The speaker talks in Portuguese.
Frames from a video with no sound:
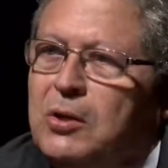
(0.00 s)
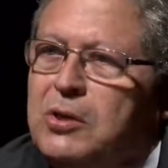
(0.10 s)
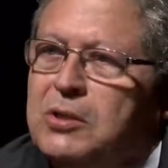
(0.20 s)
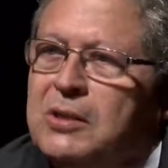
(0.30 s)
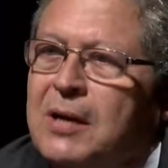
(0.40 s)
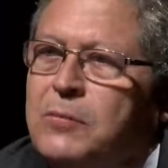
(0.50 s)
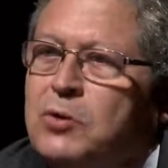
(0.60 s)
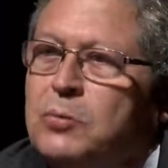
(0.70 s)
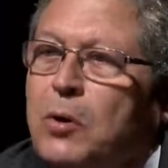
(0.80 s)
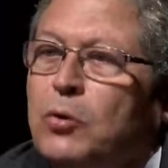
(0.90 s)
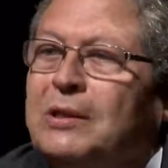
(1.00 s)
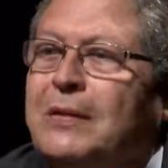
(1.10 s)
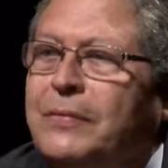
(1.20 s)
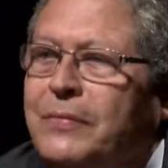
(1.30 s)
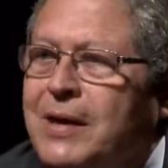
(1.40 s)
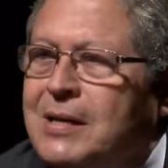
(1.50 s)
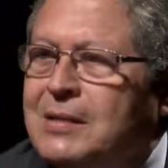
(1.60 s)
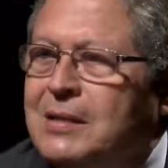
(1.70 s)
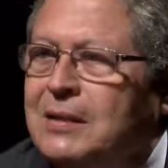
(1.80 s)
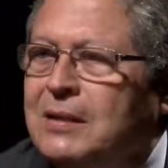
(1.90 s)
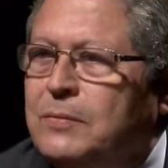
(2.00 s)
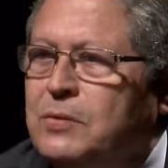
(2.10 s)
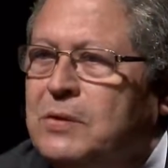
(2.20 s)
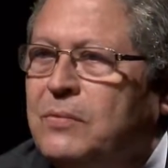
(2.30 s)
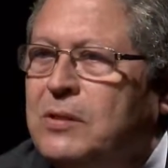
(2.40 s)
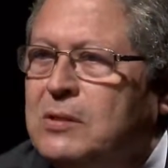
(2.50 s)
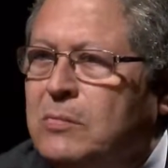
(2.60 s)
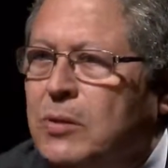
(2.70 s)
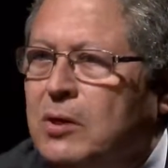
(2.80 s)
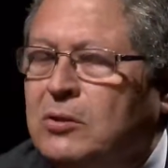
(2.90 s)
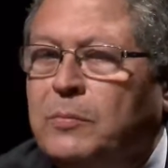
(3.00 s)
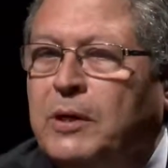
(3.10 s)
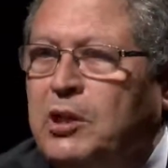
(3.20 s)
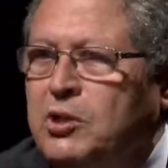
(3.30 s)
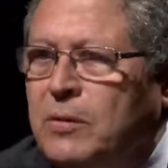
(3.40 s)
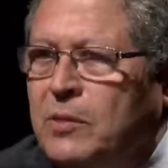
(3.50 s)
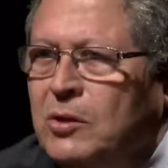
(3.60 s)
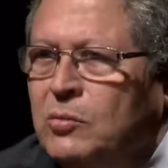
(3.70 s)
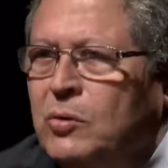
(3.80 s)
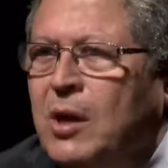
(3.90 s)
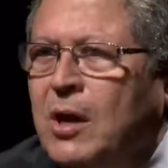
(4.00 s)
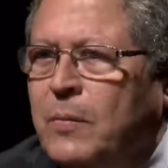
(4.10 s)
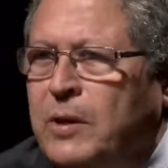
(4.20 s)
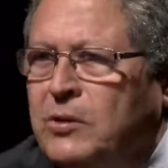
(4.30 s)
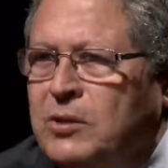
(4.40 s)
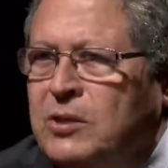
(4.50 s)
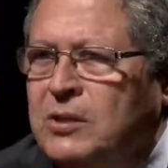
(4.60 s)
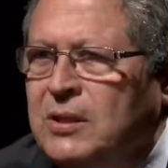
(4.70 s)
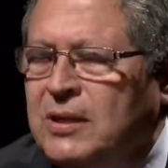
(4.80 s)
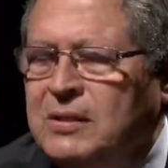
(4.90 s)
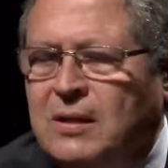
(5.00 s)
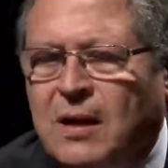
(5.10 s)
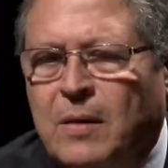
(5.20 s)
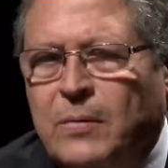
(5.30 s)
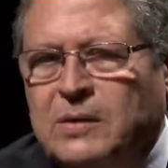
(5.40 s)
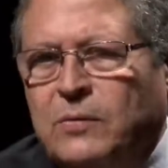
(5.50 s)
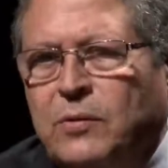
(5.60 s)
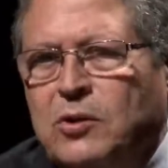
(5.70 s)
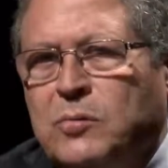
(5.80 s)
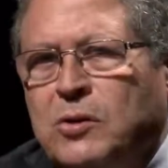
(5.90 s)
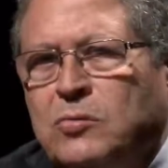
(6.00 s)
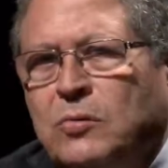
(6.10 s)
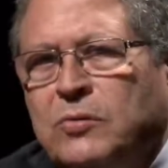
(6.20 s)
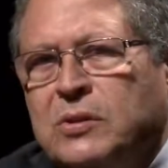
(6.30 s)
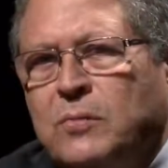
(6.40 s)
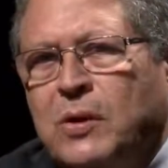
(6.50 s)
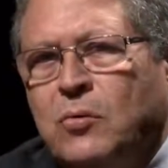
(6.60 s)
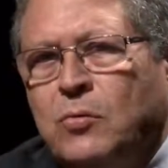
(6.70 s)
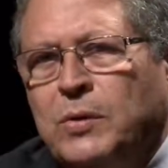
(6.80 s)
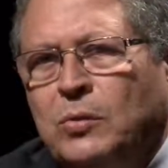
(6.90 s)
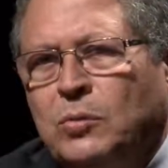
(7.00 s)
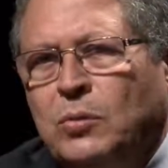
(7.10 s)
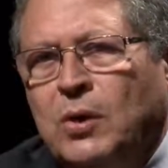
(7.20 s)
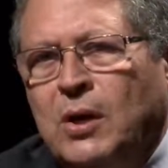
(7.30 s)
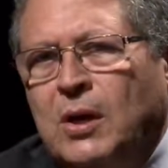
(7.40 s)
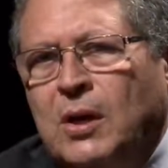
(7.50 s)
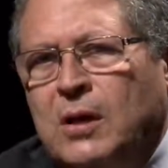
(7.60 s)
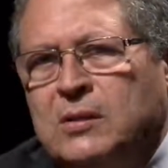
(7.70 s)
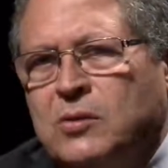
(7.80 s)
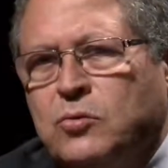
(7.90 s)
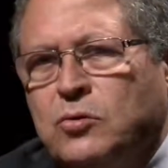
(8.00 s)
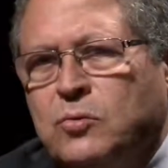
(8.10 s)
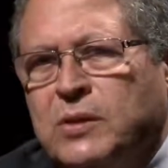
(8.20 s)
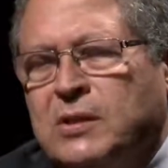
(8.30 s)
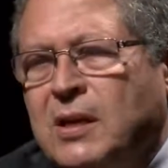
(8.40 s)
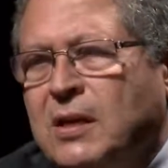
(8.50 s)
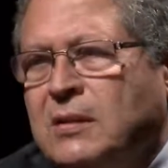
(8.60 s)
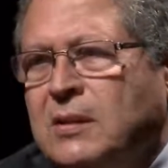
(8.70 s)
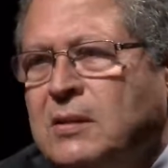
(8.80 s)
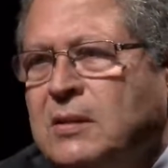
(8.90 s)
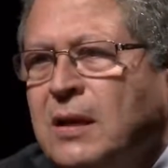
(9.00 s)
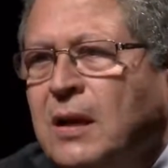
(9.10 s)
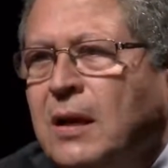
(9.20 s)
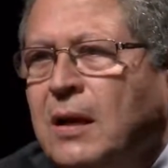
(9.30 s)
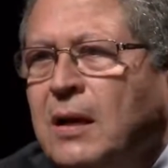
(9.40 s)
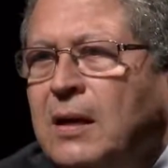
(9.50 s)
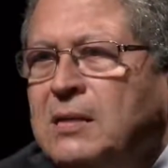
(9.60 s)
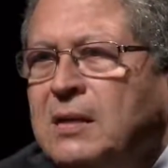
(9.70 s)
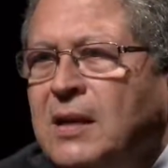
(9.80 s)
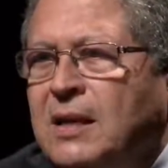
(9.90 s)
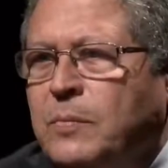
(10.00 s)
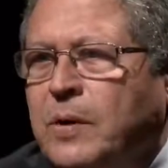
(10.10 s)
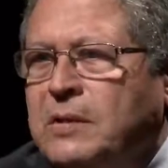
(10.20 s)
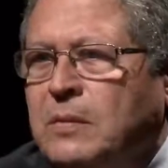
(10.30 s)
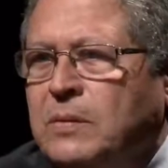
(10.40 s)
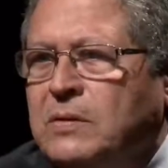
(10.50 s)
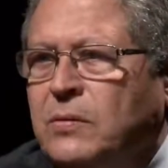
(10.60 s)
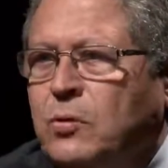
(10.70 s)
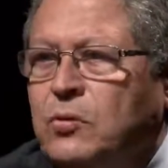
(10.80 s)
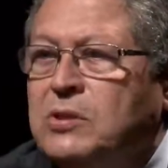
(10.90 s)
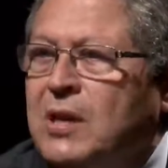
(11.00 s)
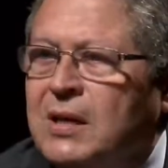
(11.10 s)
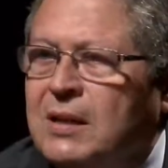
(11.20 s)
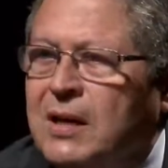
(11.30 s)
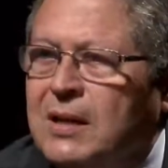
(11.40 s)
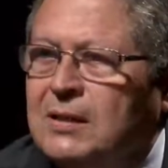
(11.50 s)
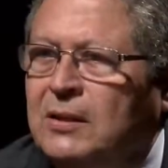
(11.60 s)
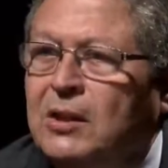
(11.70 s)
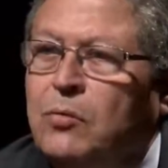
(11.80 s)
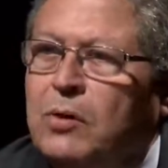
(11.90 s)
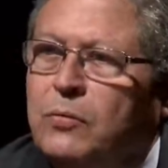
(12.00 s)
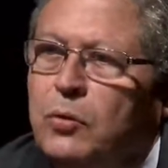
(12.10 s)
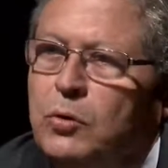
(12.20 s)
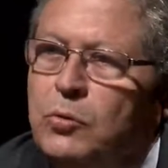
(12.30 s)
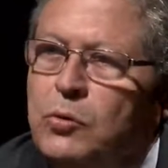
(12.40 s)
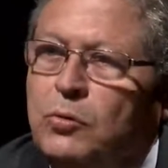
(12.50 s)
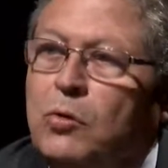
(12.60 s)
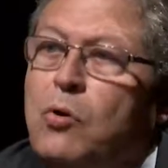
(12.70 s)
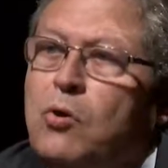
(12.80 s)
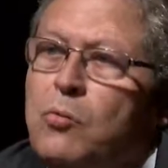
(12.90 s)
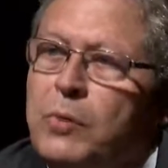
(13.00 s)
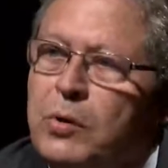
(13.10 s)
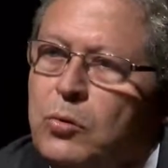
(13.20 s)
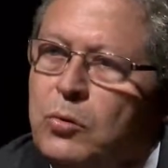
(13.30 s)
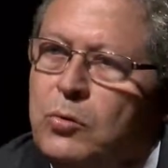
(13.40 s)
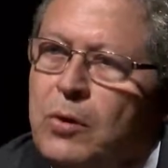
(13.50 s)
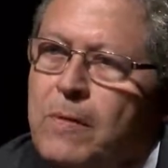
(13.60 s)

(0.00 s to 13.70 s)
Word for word: estarmos numa outra fase em termos de investimento, de planejamento para a nossa cidade. Mas, infelizmente, como você bem comentou, essas últimas décadas é, a cidade praticamente ficou estagnada, não evoluiu, não acompanhou